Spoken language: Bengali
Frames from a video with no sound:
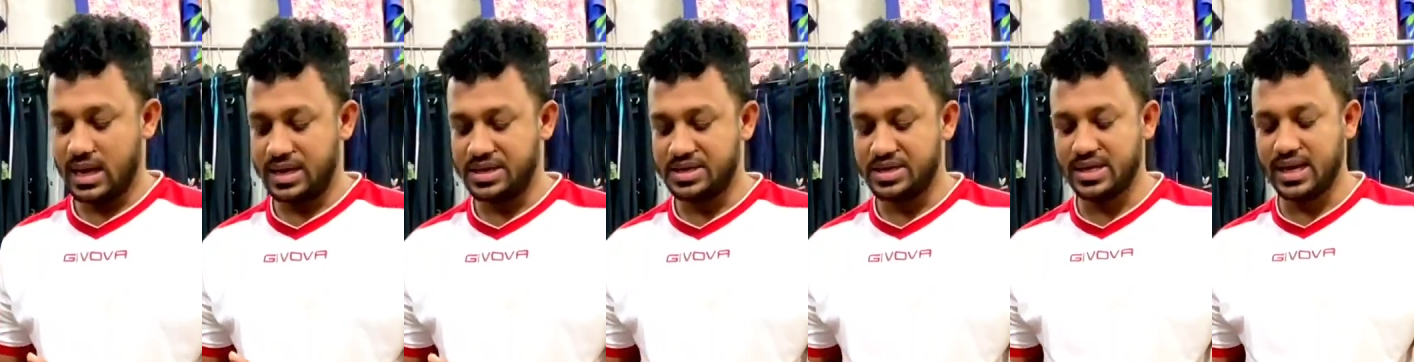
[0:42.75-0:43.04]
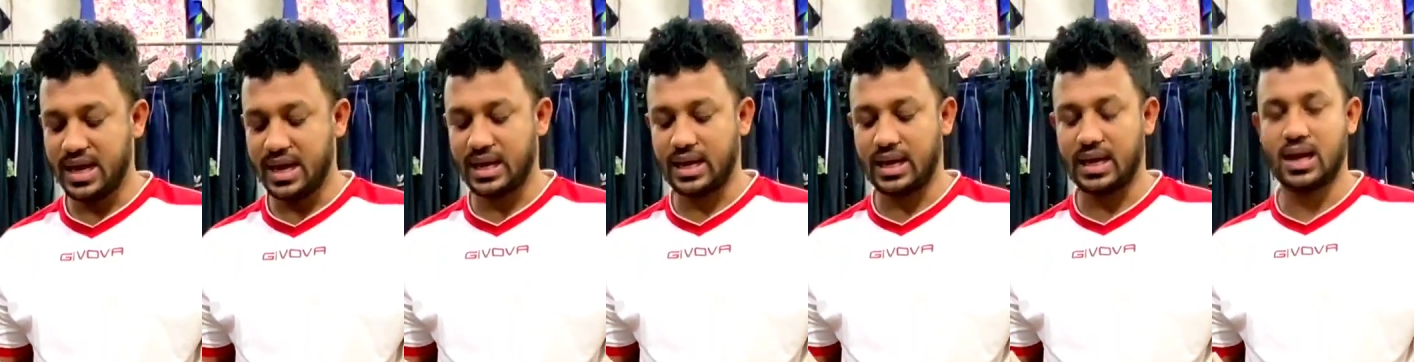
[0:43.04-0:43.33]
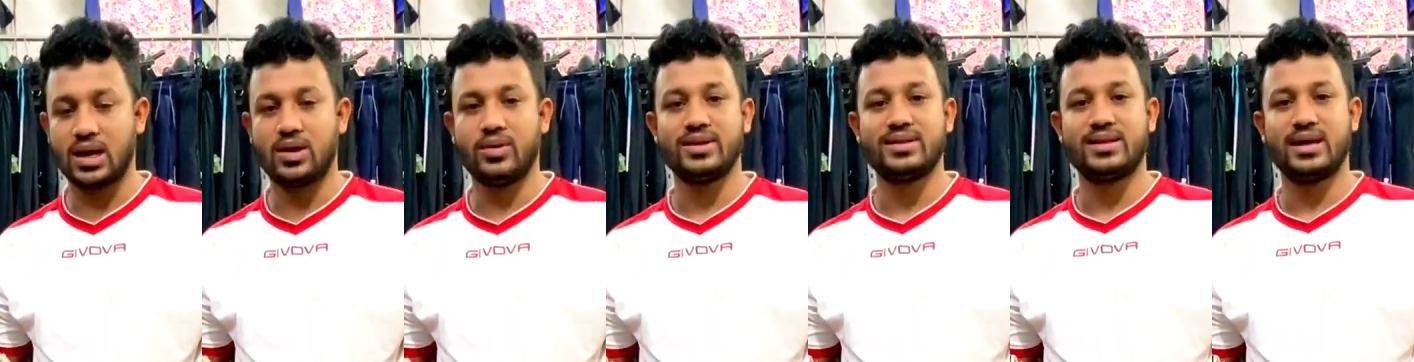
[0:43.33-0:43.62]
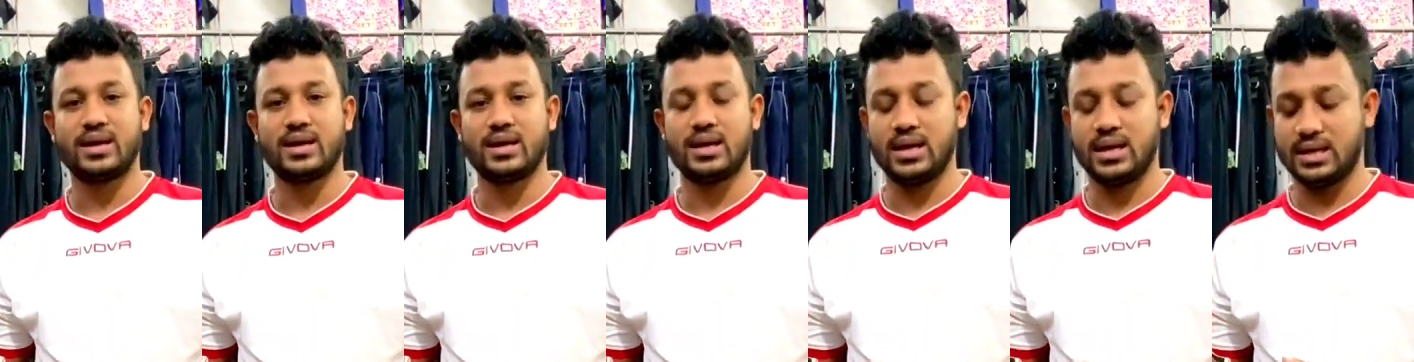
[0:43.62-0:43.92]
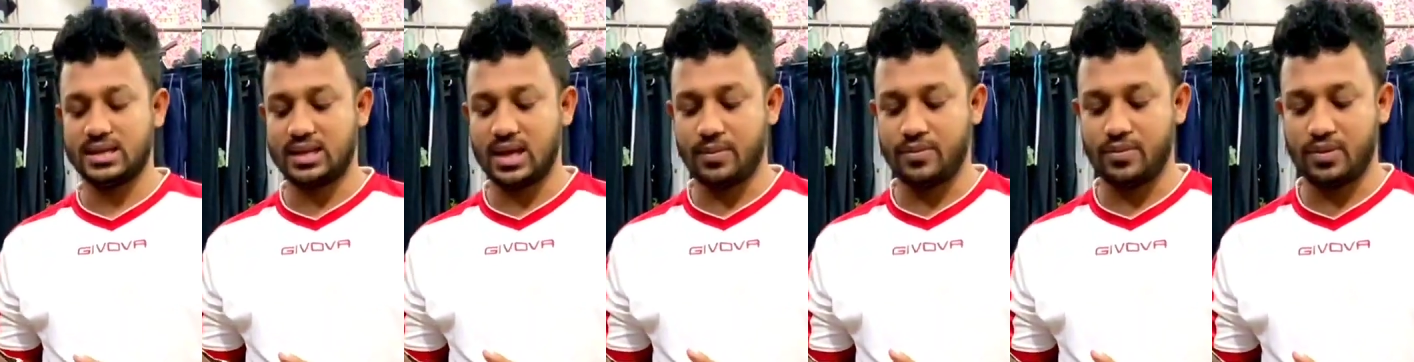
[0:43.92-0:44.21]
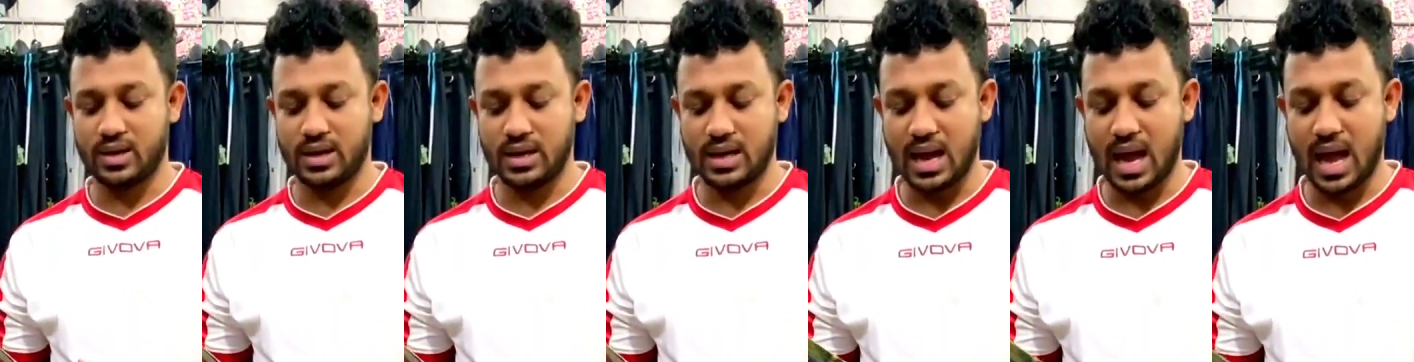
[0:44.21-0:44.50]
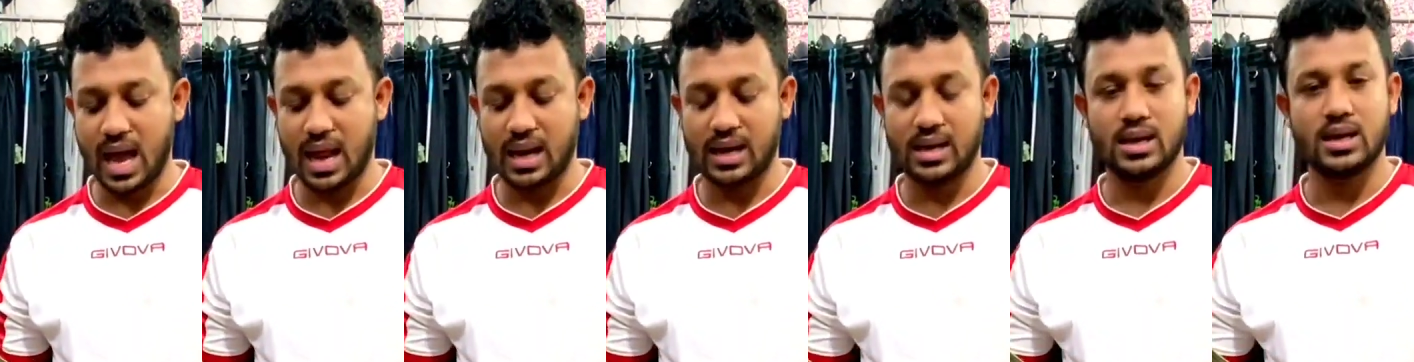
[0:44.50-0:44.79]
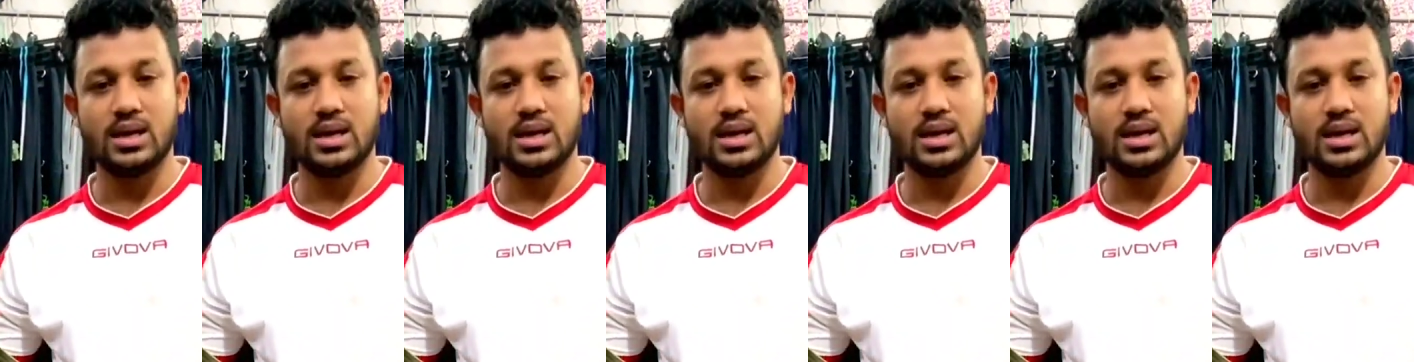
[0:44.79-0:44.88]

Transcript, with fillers: টিয়া কালার হয়ে থাকে তারপরে লাল